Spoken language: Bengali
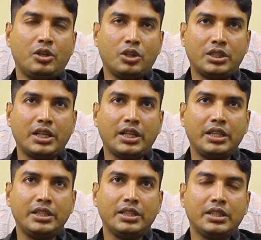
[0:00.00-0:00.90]

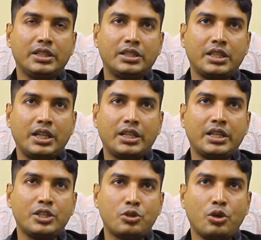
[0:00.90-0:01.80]
হত্যাকারী
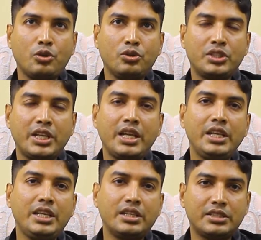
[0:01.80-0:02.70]
তাকে সহ সেই
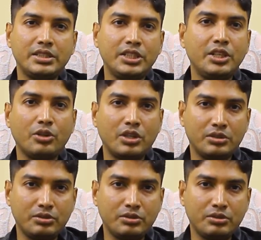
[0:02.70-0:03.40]
নিয়ে আসছে জিডি করার